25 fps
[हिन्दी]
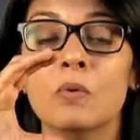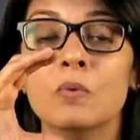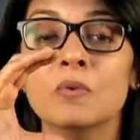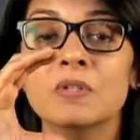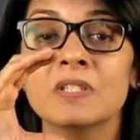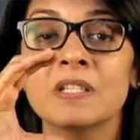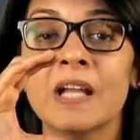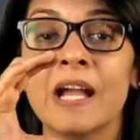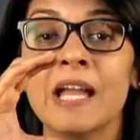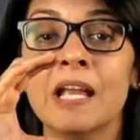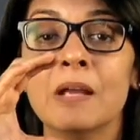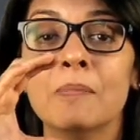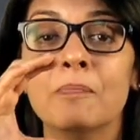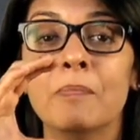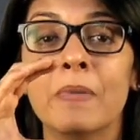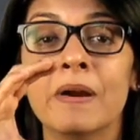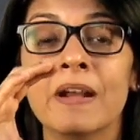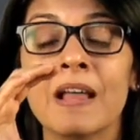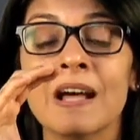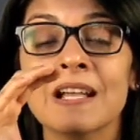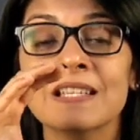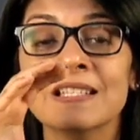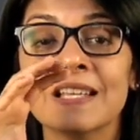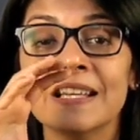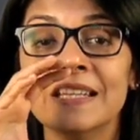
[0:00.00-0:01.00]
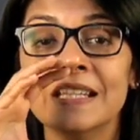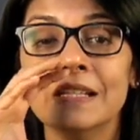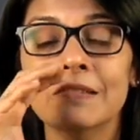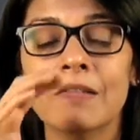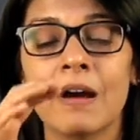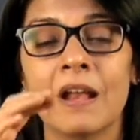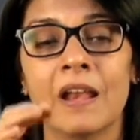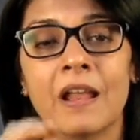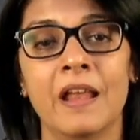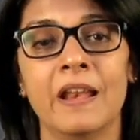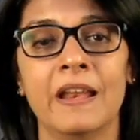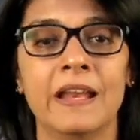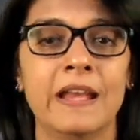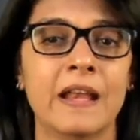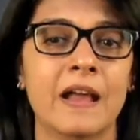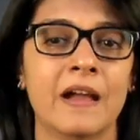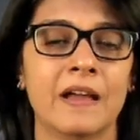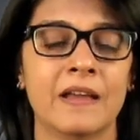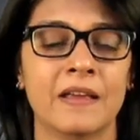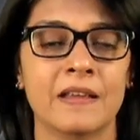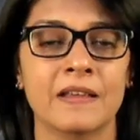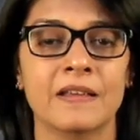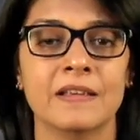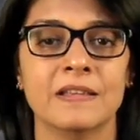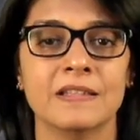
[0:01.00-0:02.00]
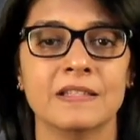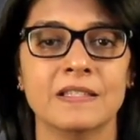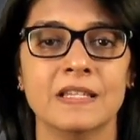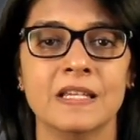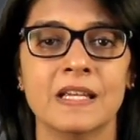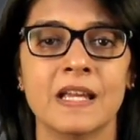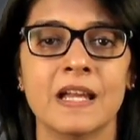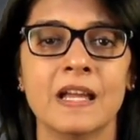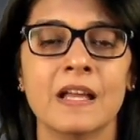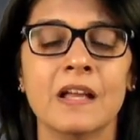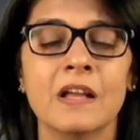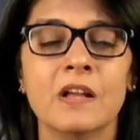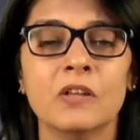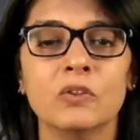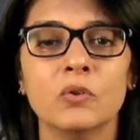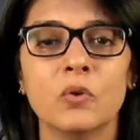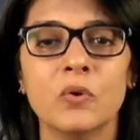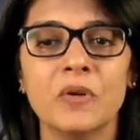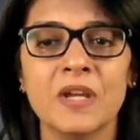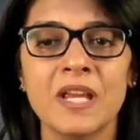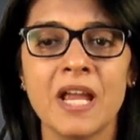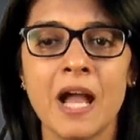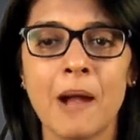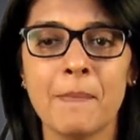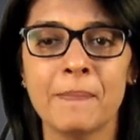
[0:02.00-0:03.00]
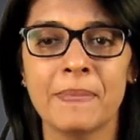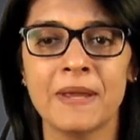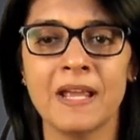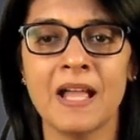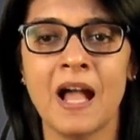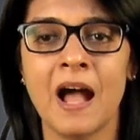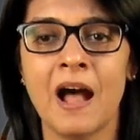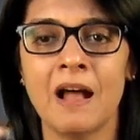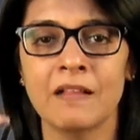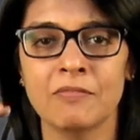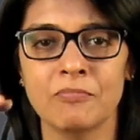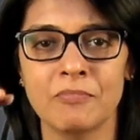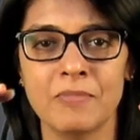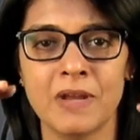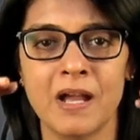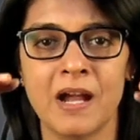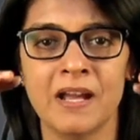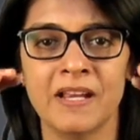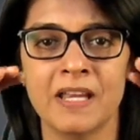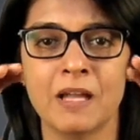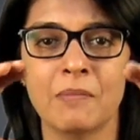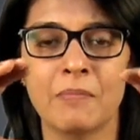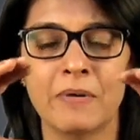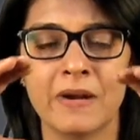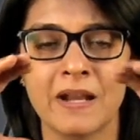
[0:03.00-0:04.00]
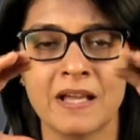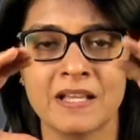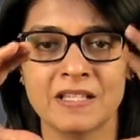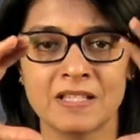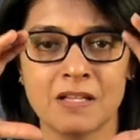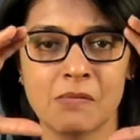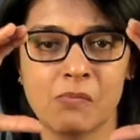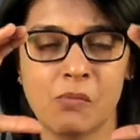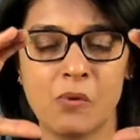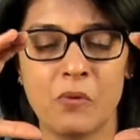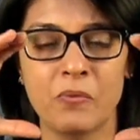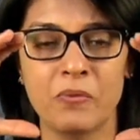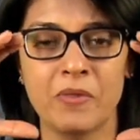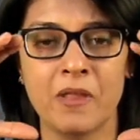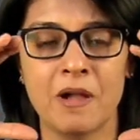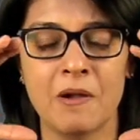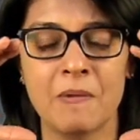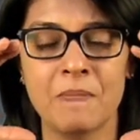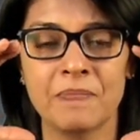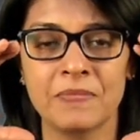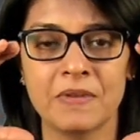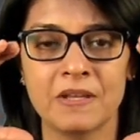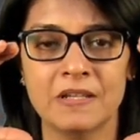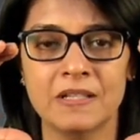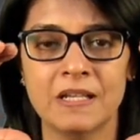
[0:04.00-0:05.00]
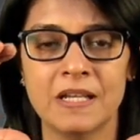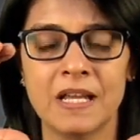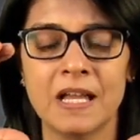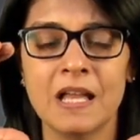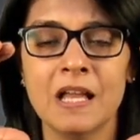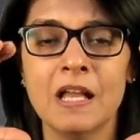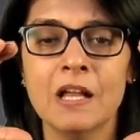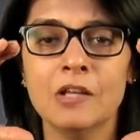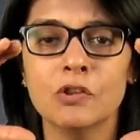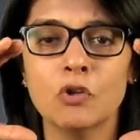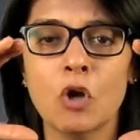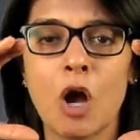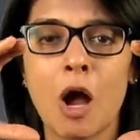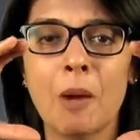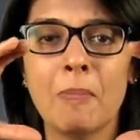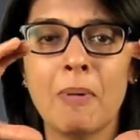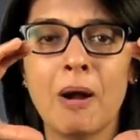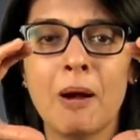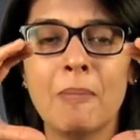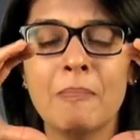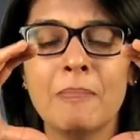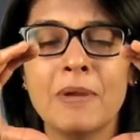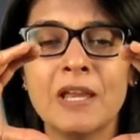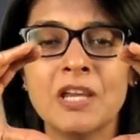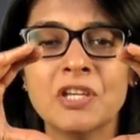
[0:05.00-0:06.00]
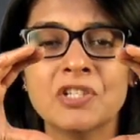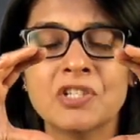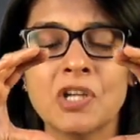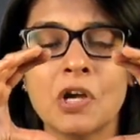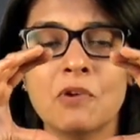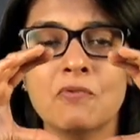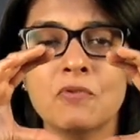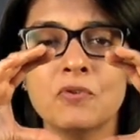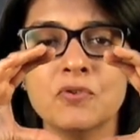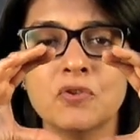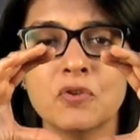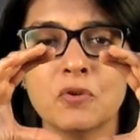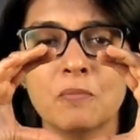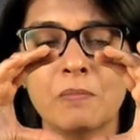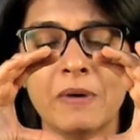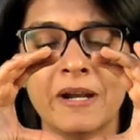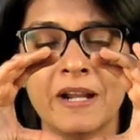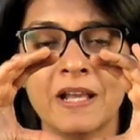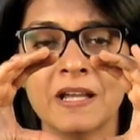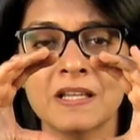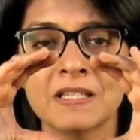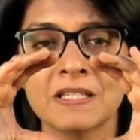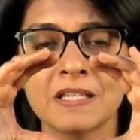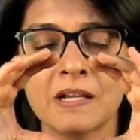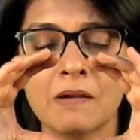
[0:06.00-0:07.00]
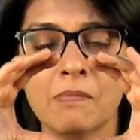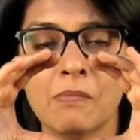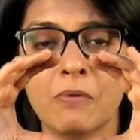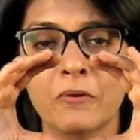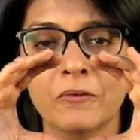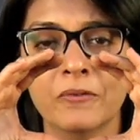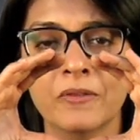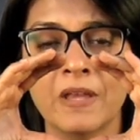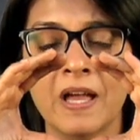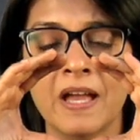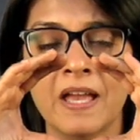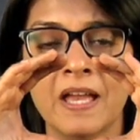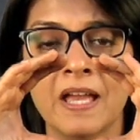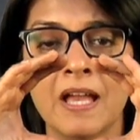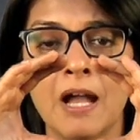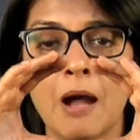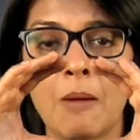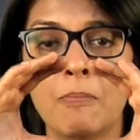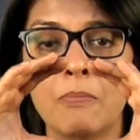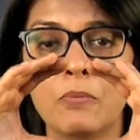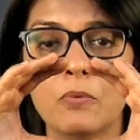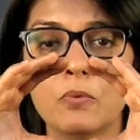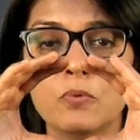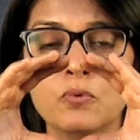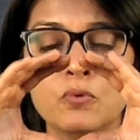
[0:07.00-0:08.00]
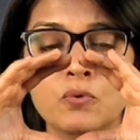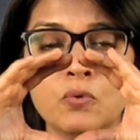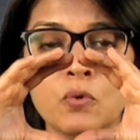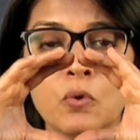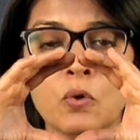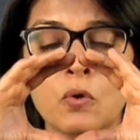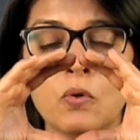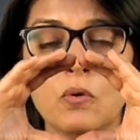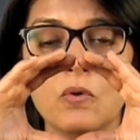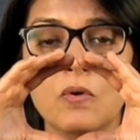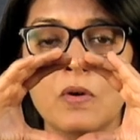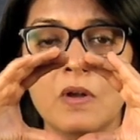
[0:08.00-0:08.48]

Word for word: उसका एक बड़ा सा निवाला लेना है ठीक है तो ये आपके हाथ में आ गया बड़ा सा बोंदा ठीक है तो आप हमेशा वो जो बड़ा सा बंदा है आप उसको